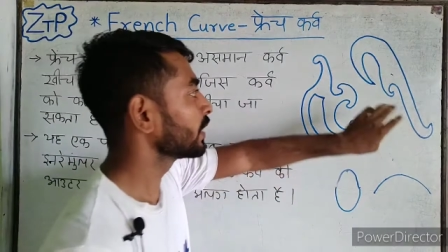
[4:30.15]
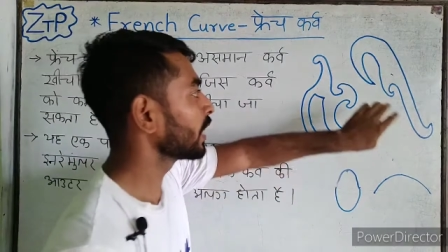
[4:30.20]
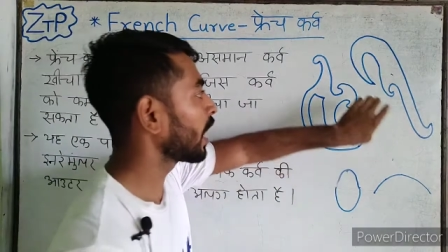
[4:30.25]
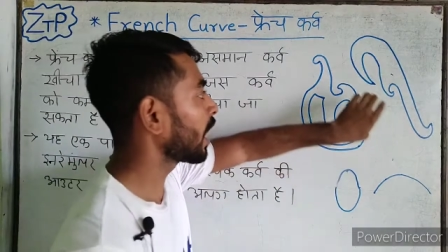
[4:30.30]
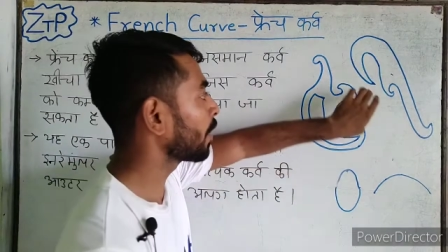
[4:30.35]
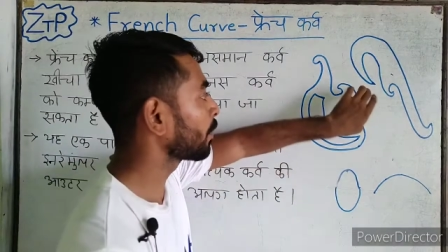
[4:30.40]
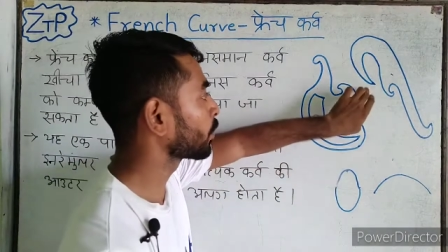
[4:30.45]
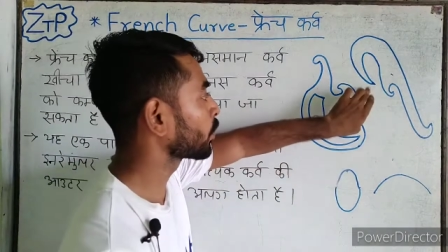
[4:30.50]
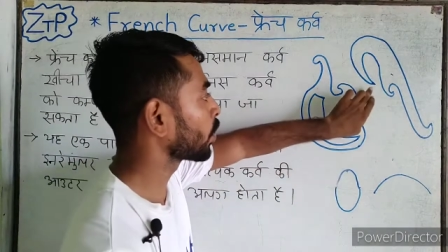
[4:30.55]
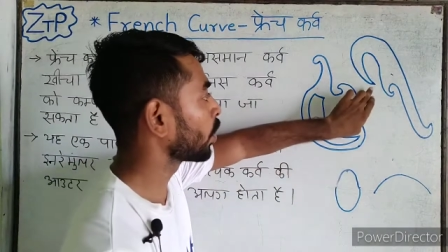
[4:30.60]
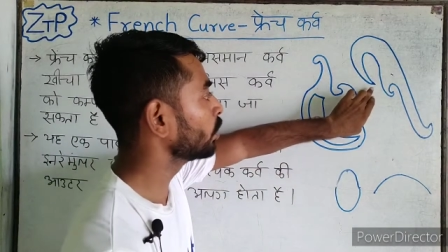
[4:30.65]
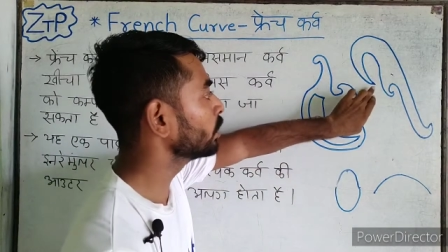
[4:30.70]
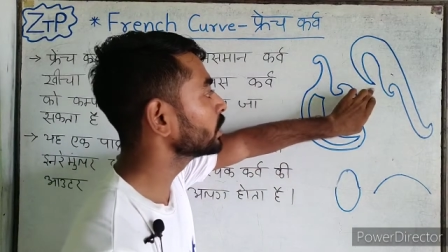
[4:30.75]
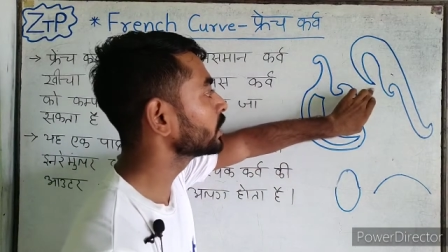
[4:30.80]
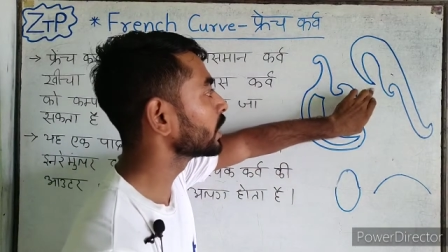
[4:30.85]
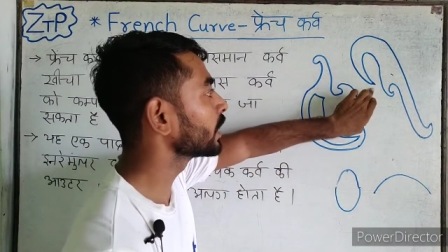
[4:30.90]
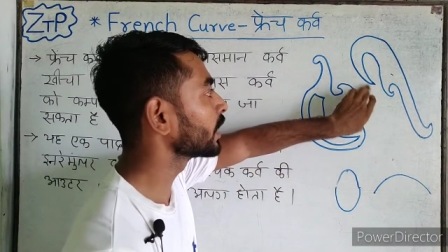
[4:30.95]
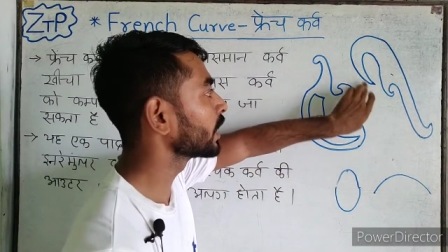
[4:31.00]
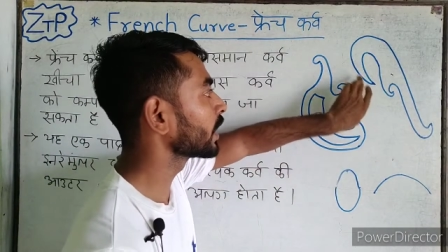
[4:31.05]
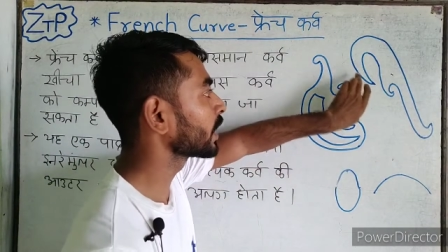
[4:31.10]
कि आप
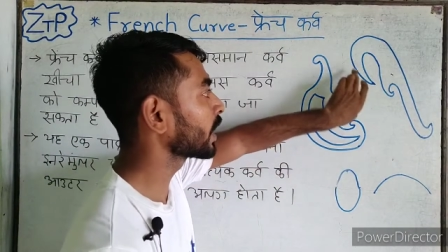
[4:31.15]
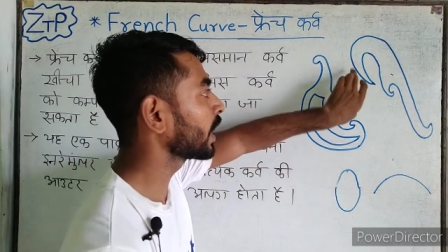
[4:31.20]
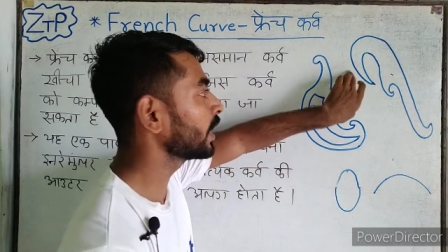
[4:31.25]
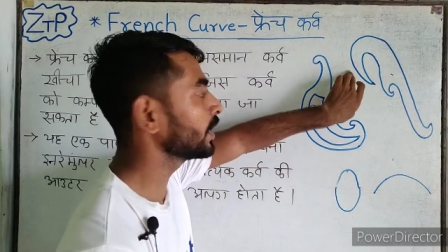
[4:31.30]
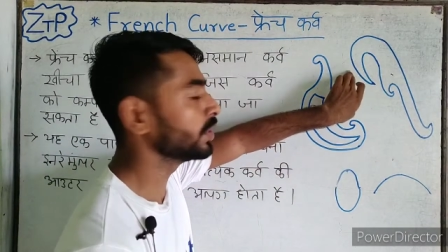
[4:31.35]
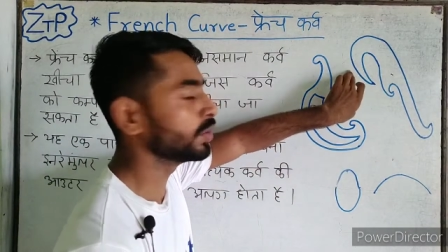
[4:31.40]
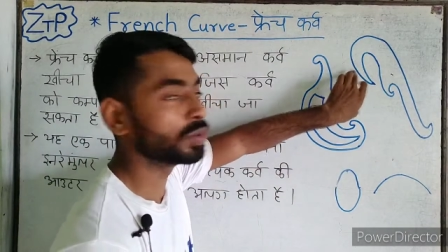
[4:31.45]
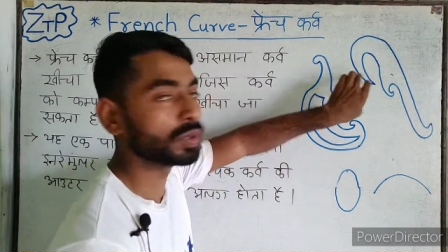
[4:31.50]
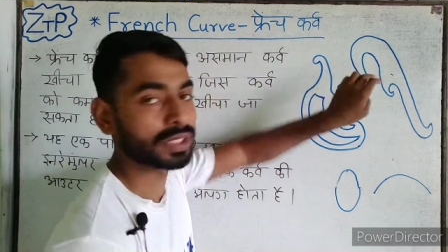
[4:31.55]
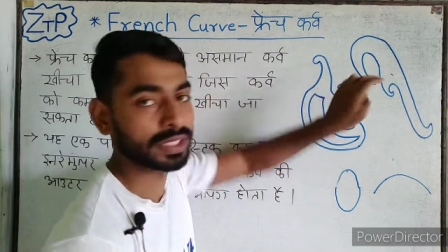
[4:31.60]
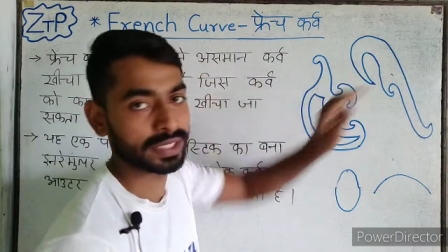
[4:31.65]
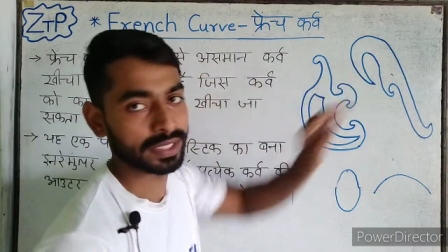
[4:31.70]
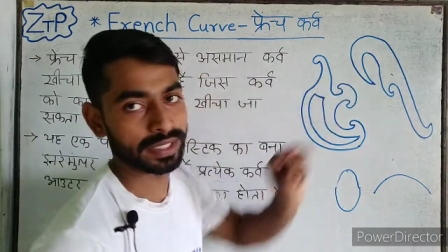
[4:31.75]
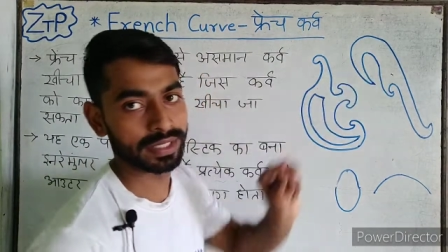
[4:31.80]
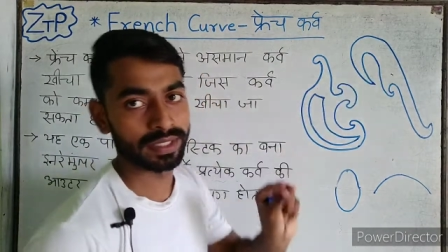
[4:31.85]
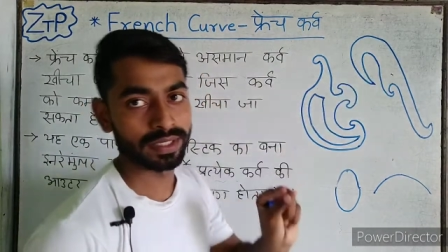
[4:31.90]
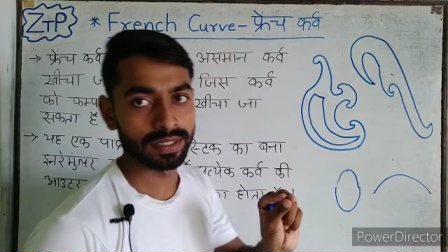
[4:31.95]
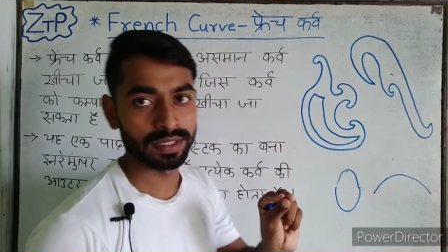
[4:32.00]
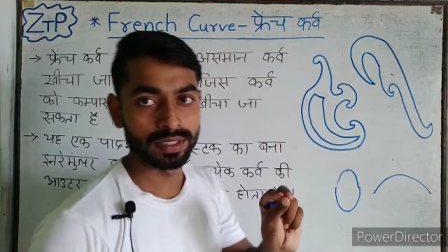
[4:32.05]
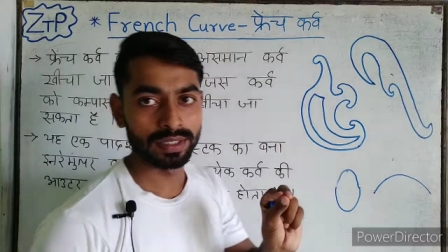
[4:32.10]
कौन सा रेखा यूज
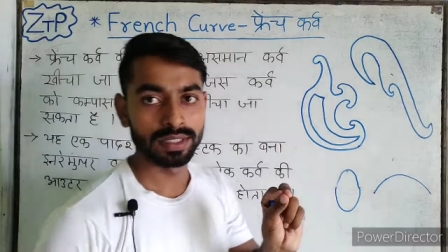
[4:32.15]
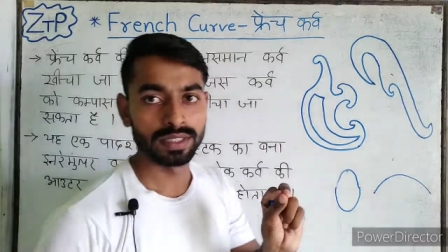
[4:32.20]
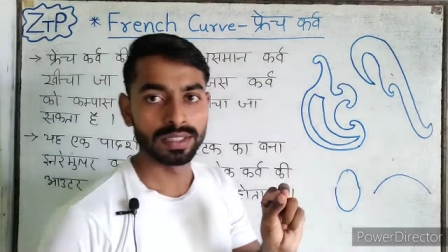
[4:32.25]
करें